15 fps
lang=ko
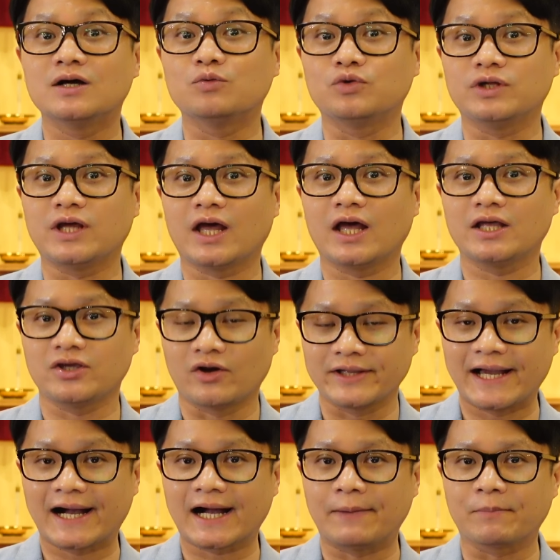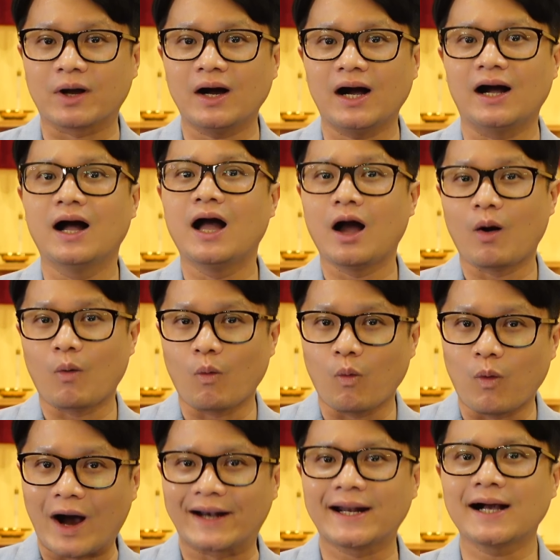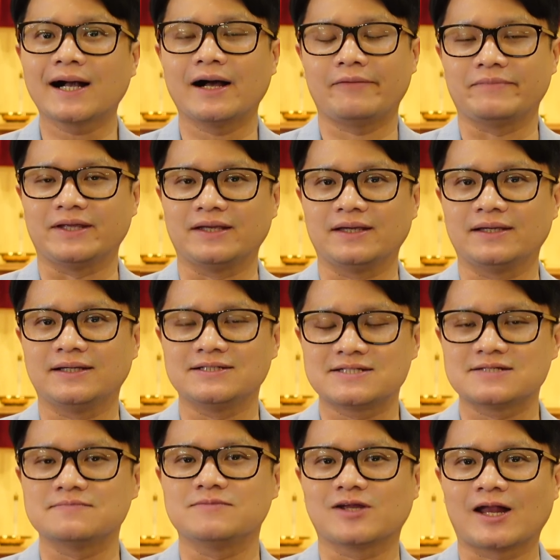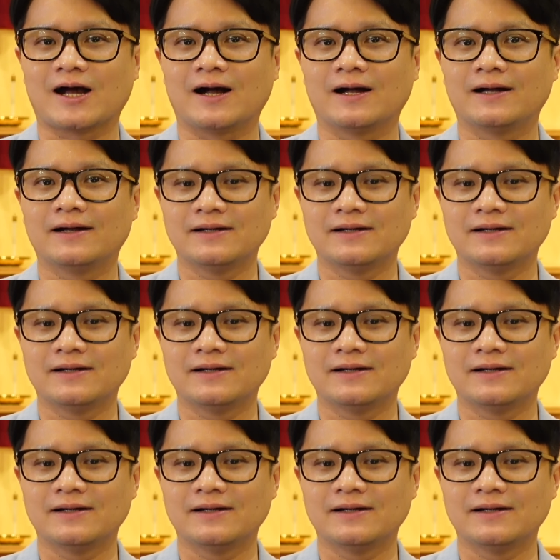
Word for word: 우리의 연약함과 완악함이 있습니다.